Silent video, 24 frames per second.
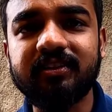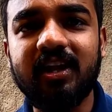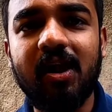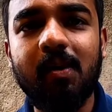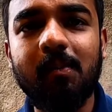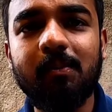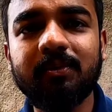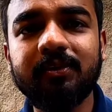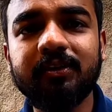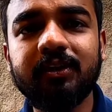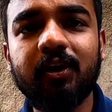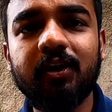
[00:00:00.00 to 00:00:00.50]
তার
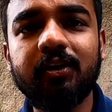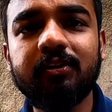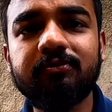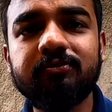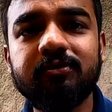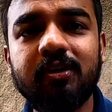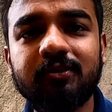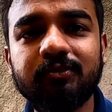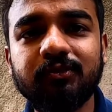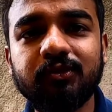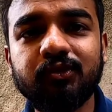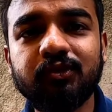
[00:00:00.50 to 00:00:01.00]
মধ্যে ওই
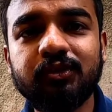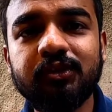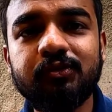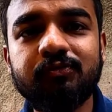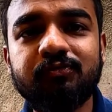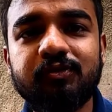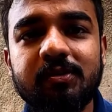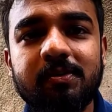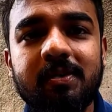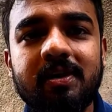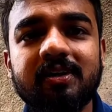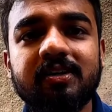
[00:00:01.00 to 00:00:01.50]
তন্দুরি
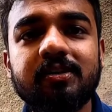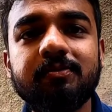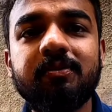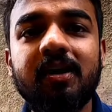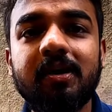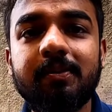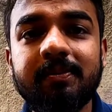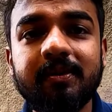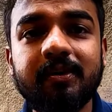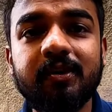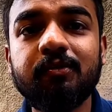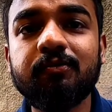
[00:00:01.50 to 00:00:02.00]
ফ্লেভার
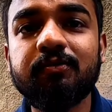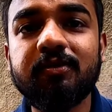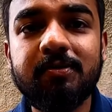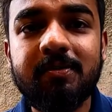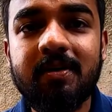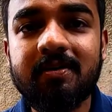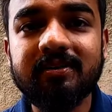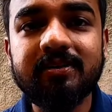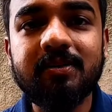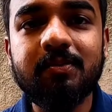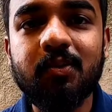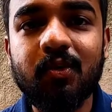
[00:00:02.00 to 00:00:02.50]
বারবিকিউ
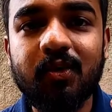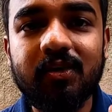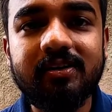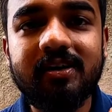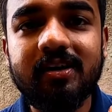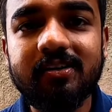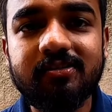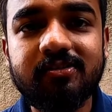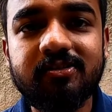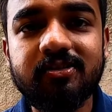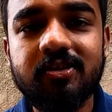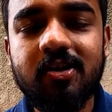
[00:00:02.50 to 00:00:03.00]
ফ্লেভারটা মুখে
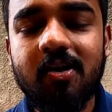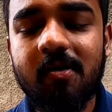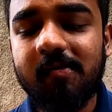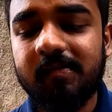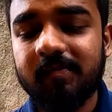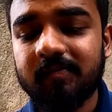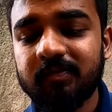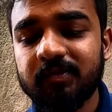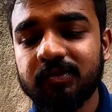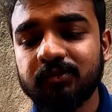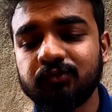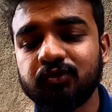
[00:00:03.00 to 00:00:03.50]
যাচ্ছে
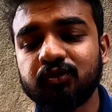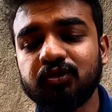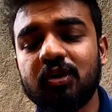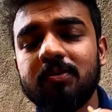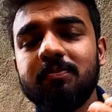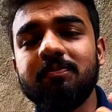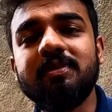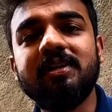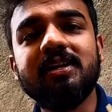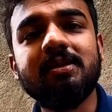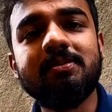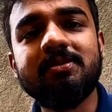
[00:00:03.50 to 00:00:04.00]
সব
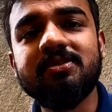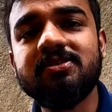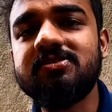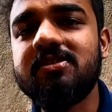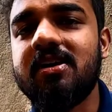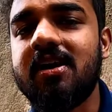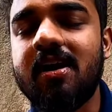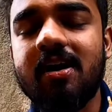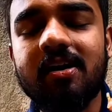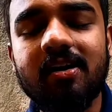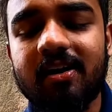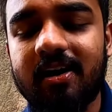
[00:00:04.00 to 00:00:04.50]
মিলেমিশে
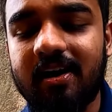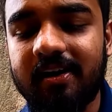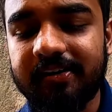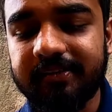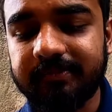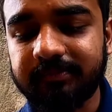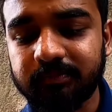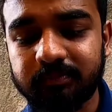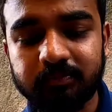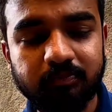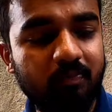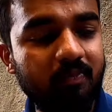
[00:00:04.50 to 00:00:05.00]
একার
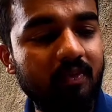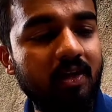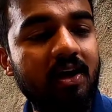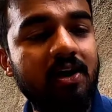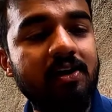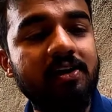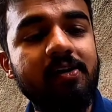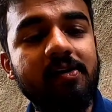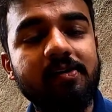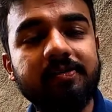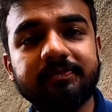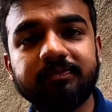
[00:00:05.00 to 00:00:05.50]
মানে
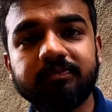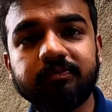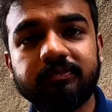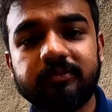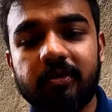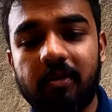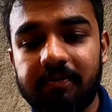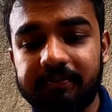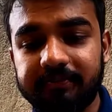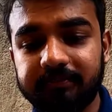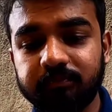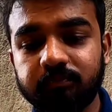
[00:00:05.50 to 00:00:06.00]
ওটা কি
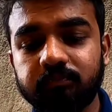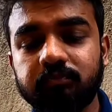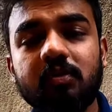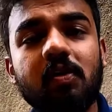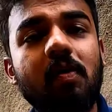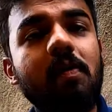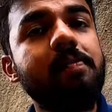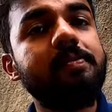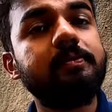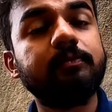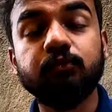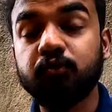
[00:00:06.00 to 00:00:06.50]
মোমোর সাথে
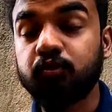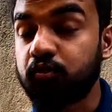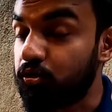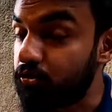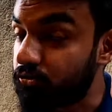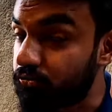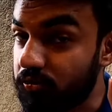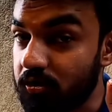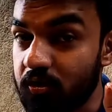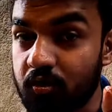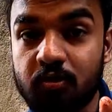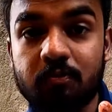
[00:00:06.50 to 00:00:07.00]
অ্যাকচুয়ালি ভালো লাগছে
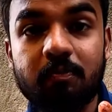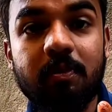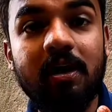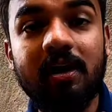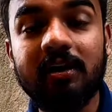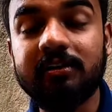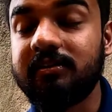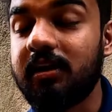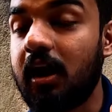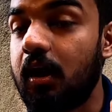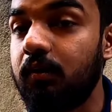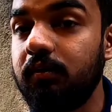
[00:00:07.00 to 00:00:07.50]
খুব
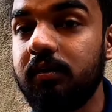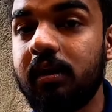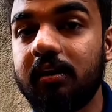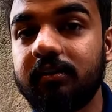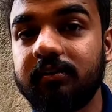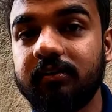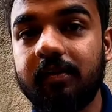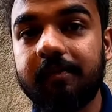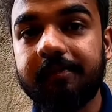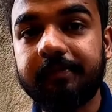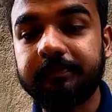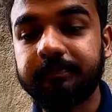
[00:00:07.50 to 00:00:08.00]
ভালো দারুণ
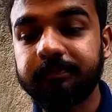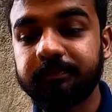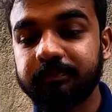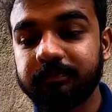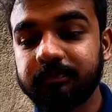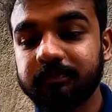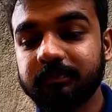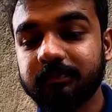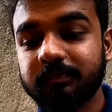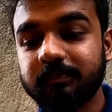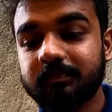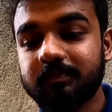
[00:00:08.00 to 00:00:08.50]
লাগছে
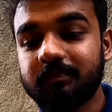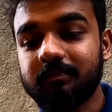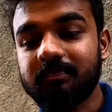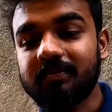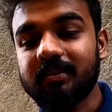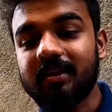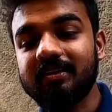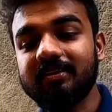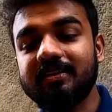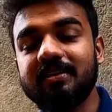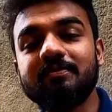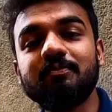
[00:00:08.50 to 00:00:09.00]

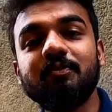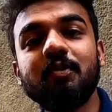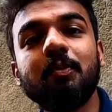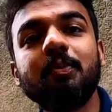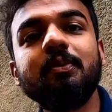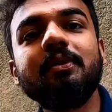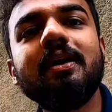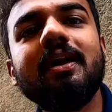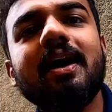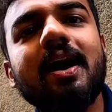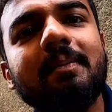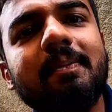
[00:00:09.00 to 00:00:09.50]
যে
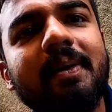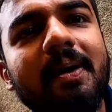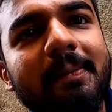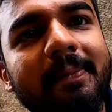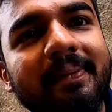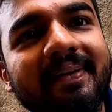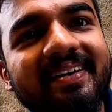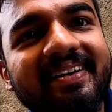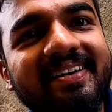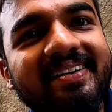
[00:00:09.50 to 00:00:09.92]
মোমো না কাবাব